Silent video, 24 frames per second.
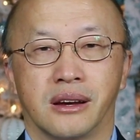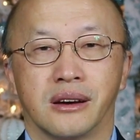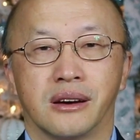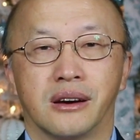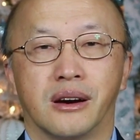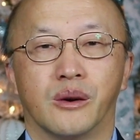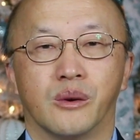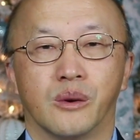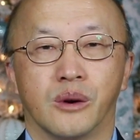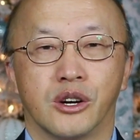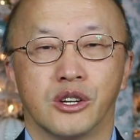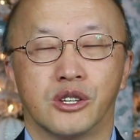
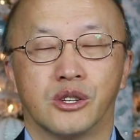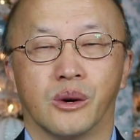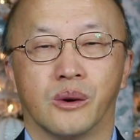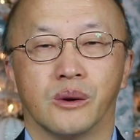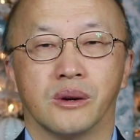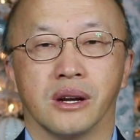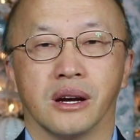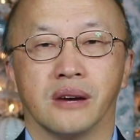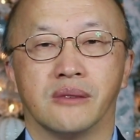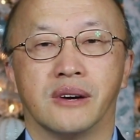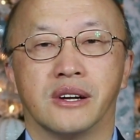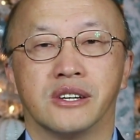các ô dùng
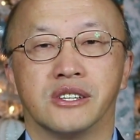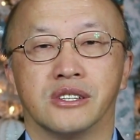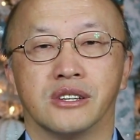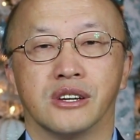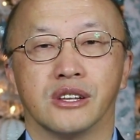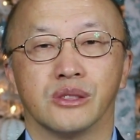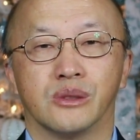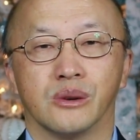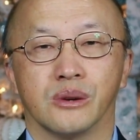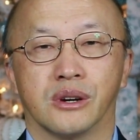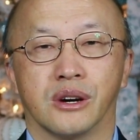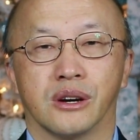lại bằng chữ
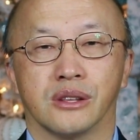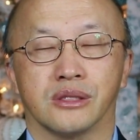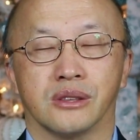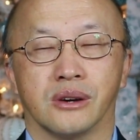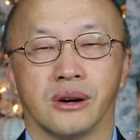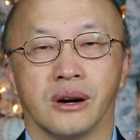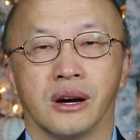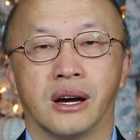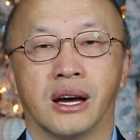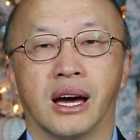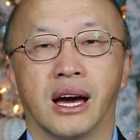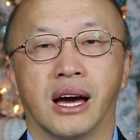tôi có
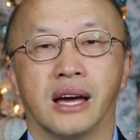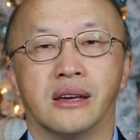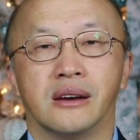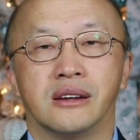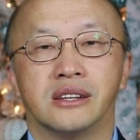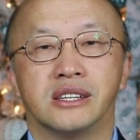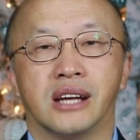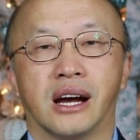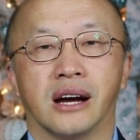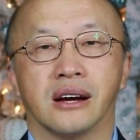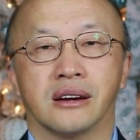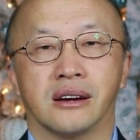tờ ở dưới
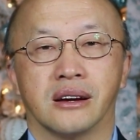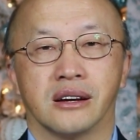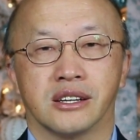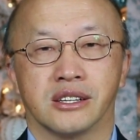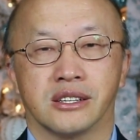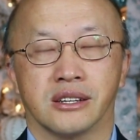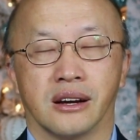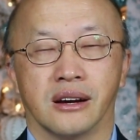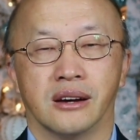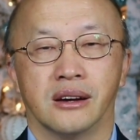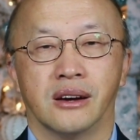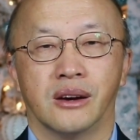trang
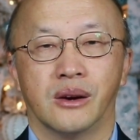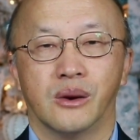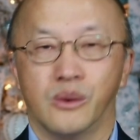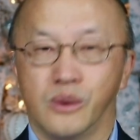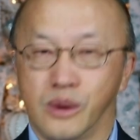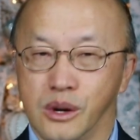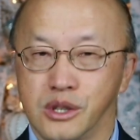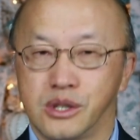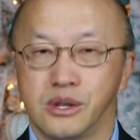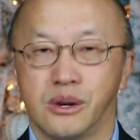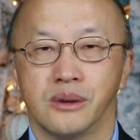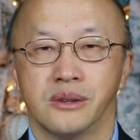sở
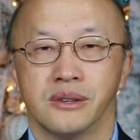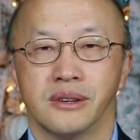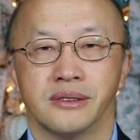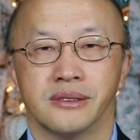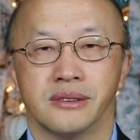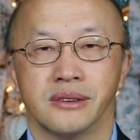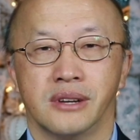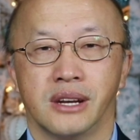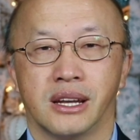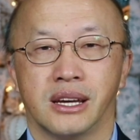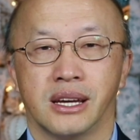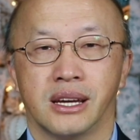ô dùng xứ
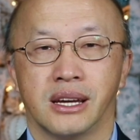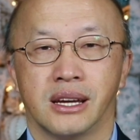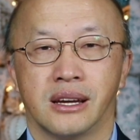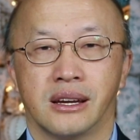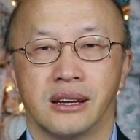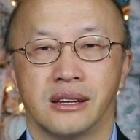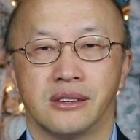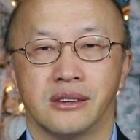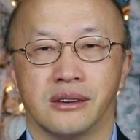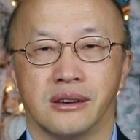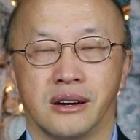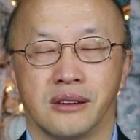xứ lệ
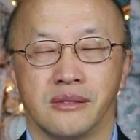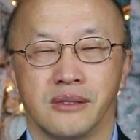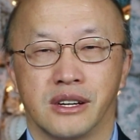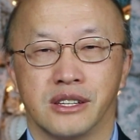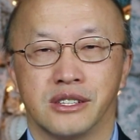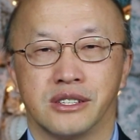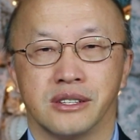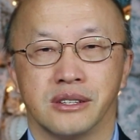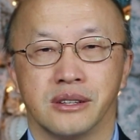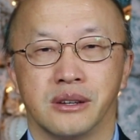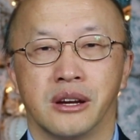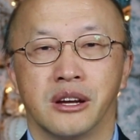cho khỏi bằng
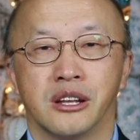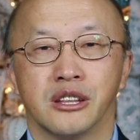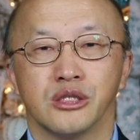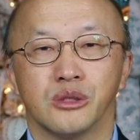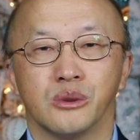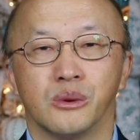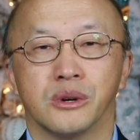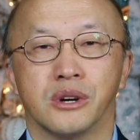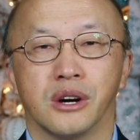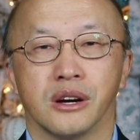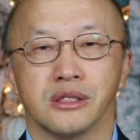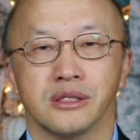chữ
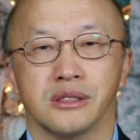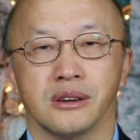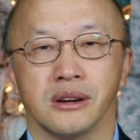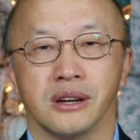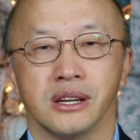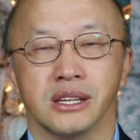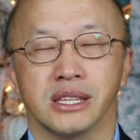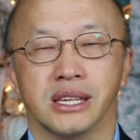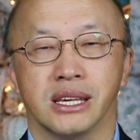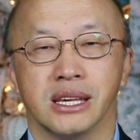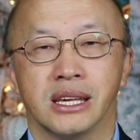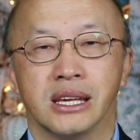tôi có tờ
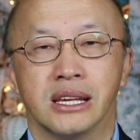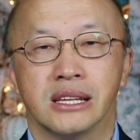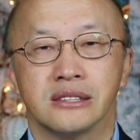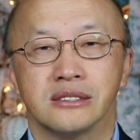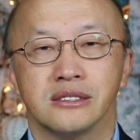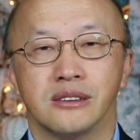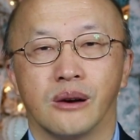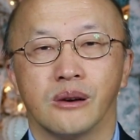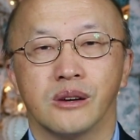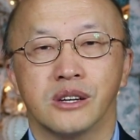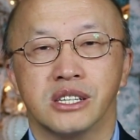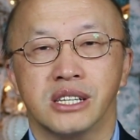là chỉ
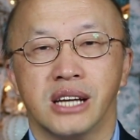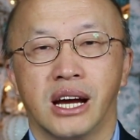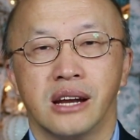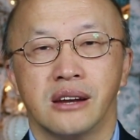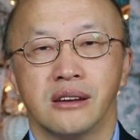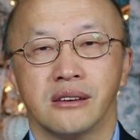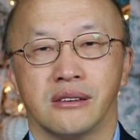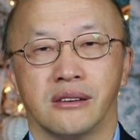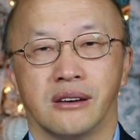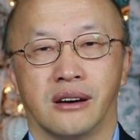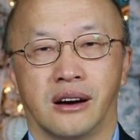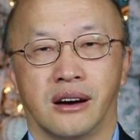giàu sát
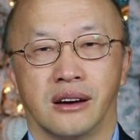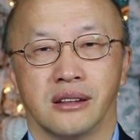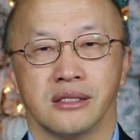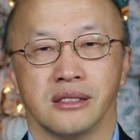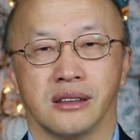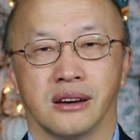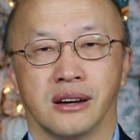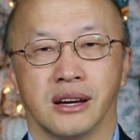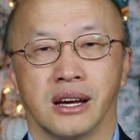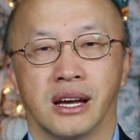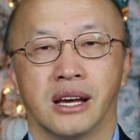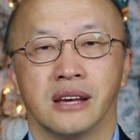được khỏi hơn
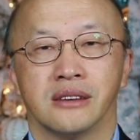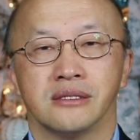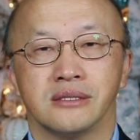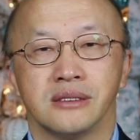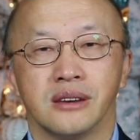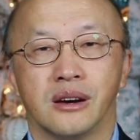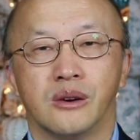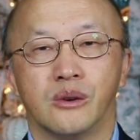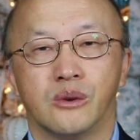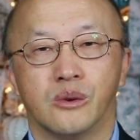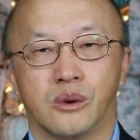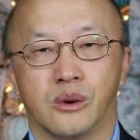đời
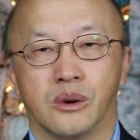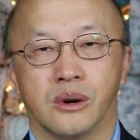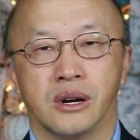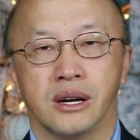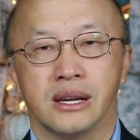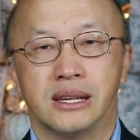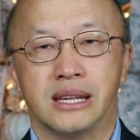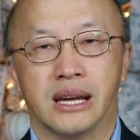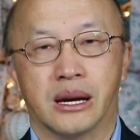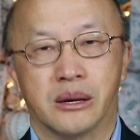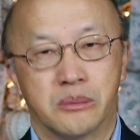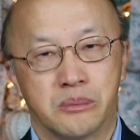sao ô
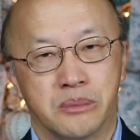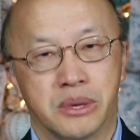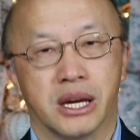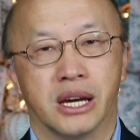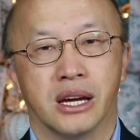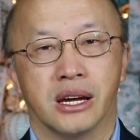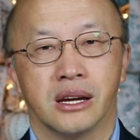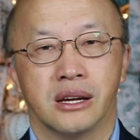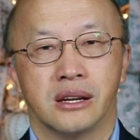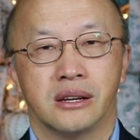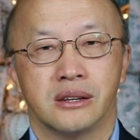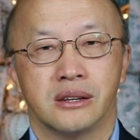dạng phê
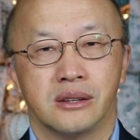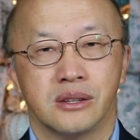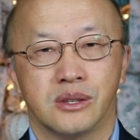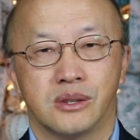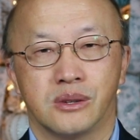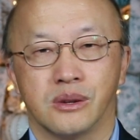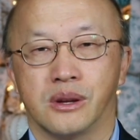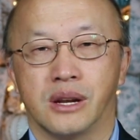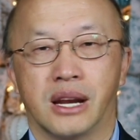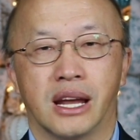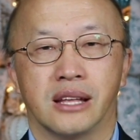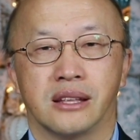
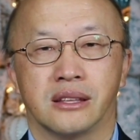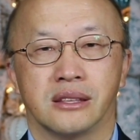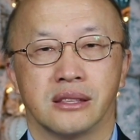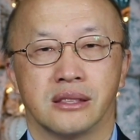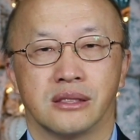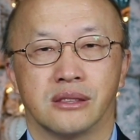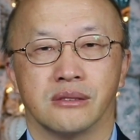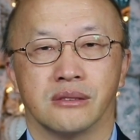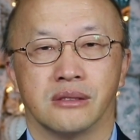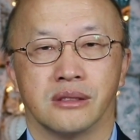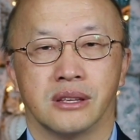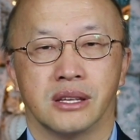đối liền
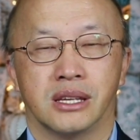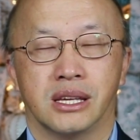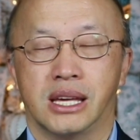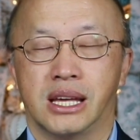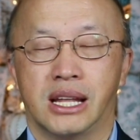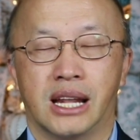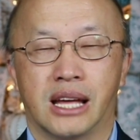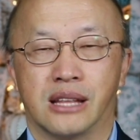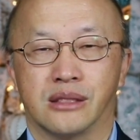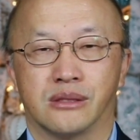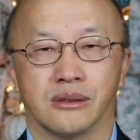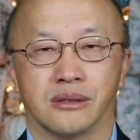từ ý
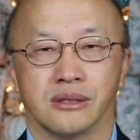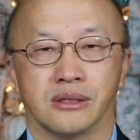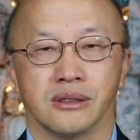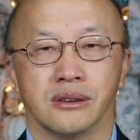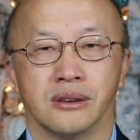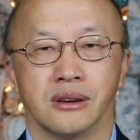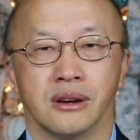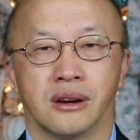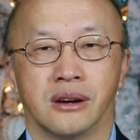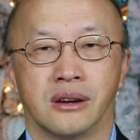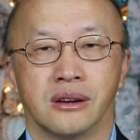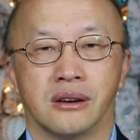liền từ từ
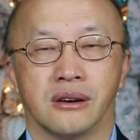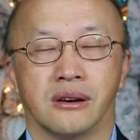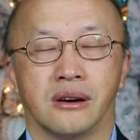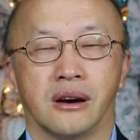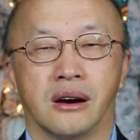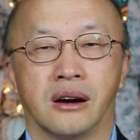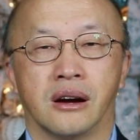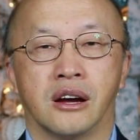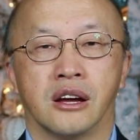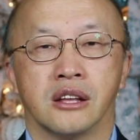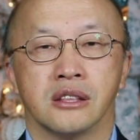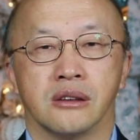cho
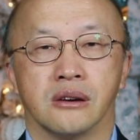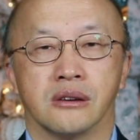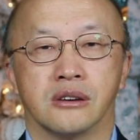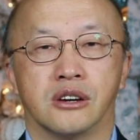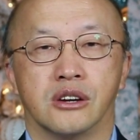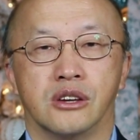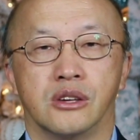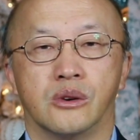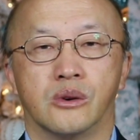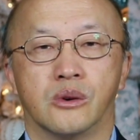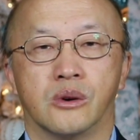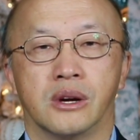khó thầu cứ
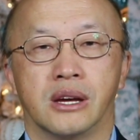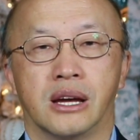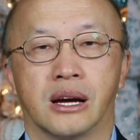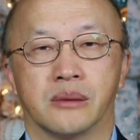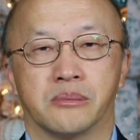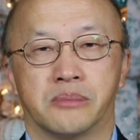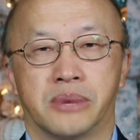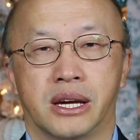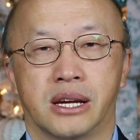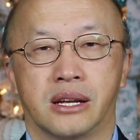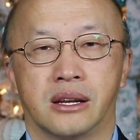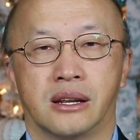yêu ô dạng
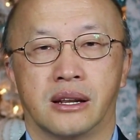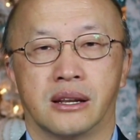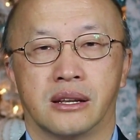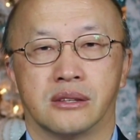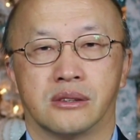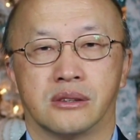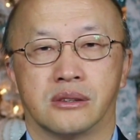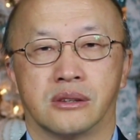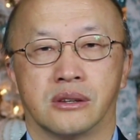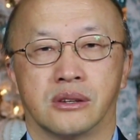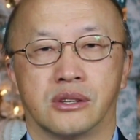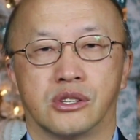phê
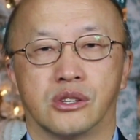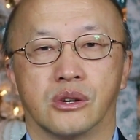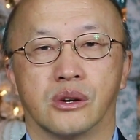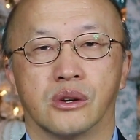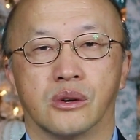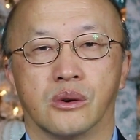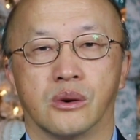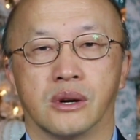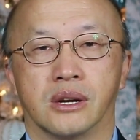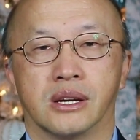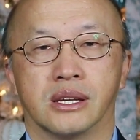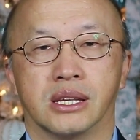tôi
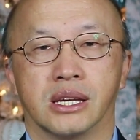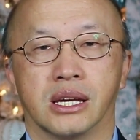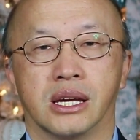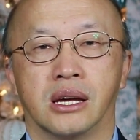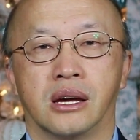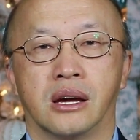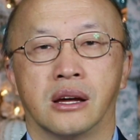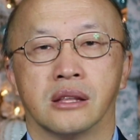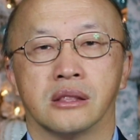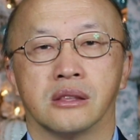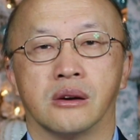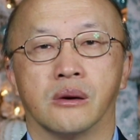lô là gì
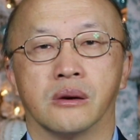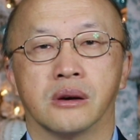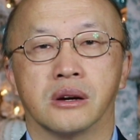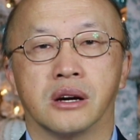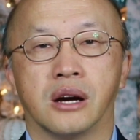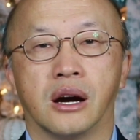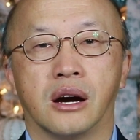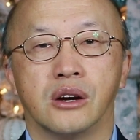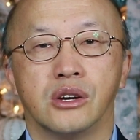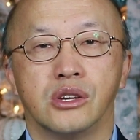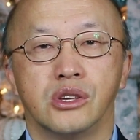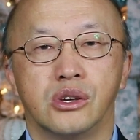thầu
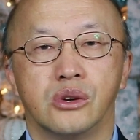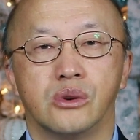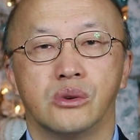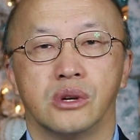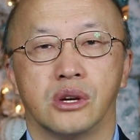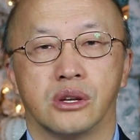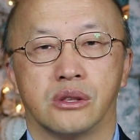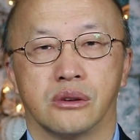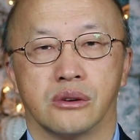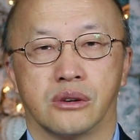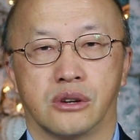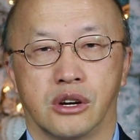cơ yêu
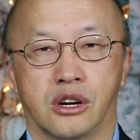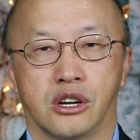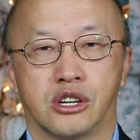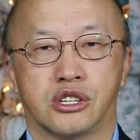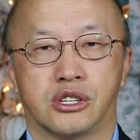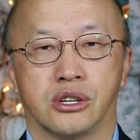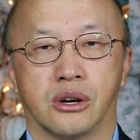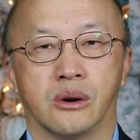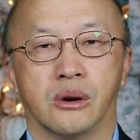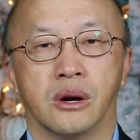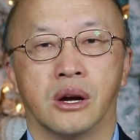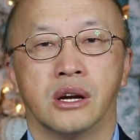giờ tôi cứ
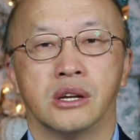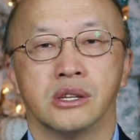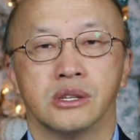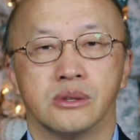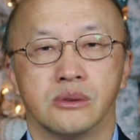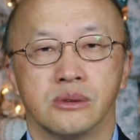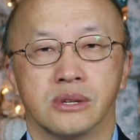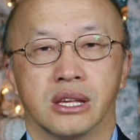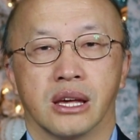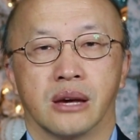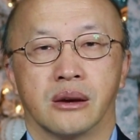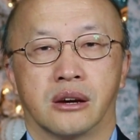trâu
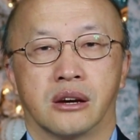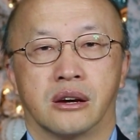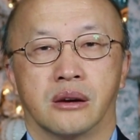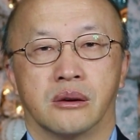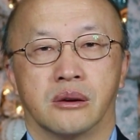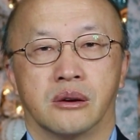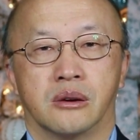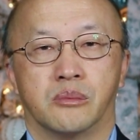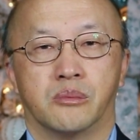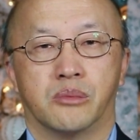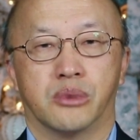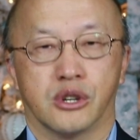chú kế
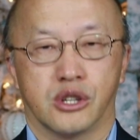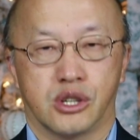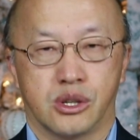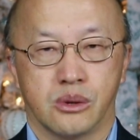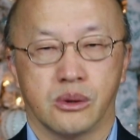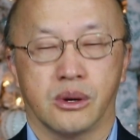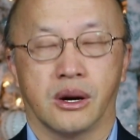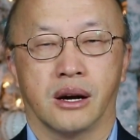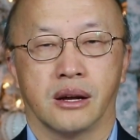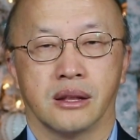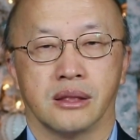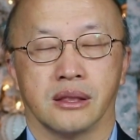cứ
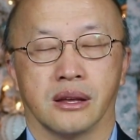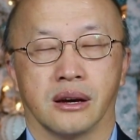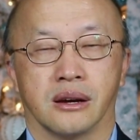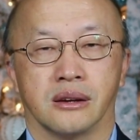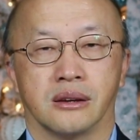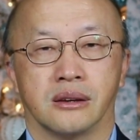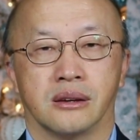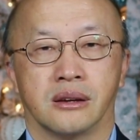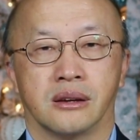đời